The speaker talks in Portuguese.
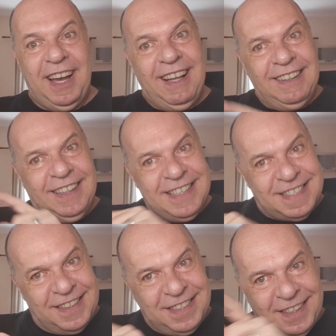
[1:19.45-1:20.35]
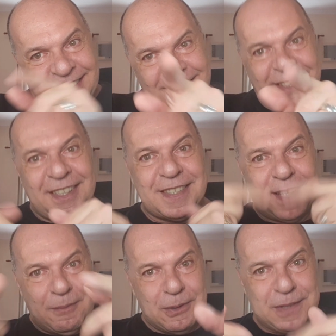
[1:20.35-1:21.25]
ela estaria cantando
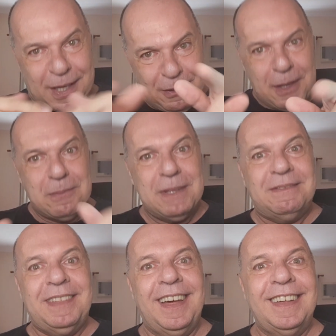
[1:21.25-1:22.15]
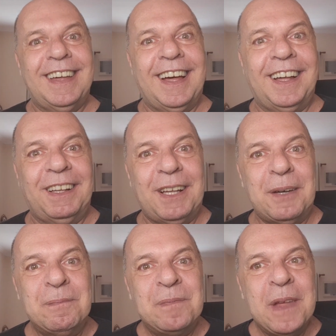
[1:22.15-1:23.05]
essa música que eu imitei
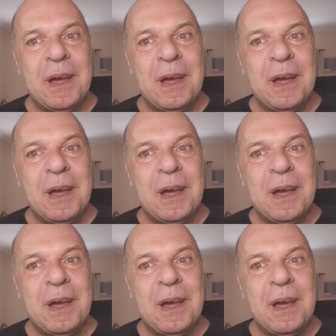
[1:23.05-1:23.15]
ela.